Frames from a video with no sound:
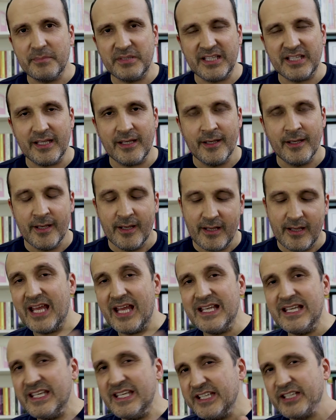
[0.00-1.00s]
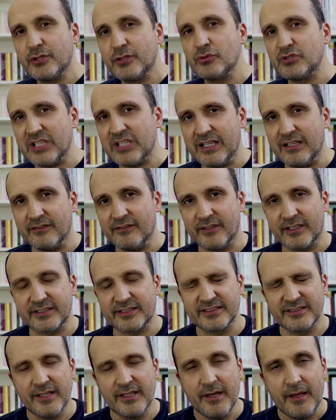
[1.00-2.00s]
Bir de 50-250
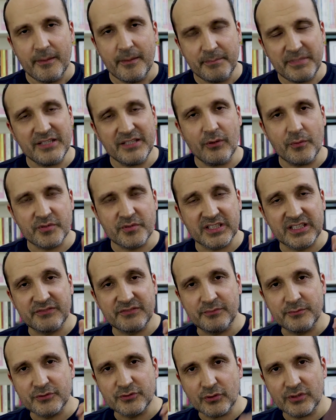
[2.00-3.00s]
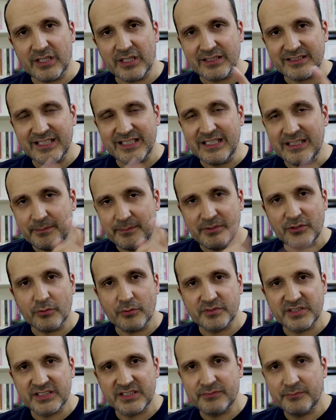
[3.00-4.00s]
var. Bir objektifimiz 16-50, bir
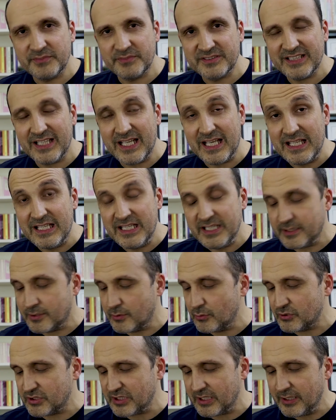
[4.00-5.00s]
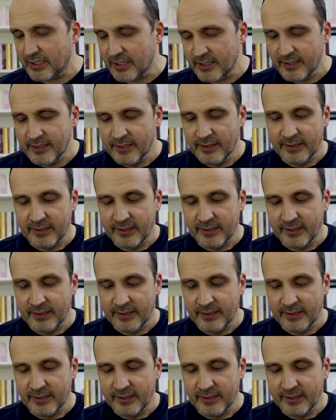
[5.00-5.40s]
objektifimiz de 50-250.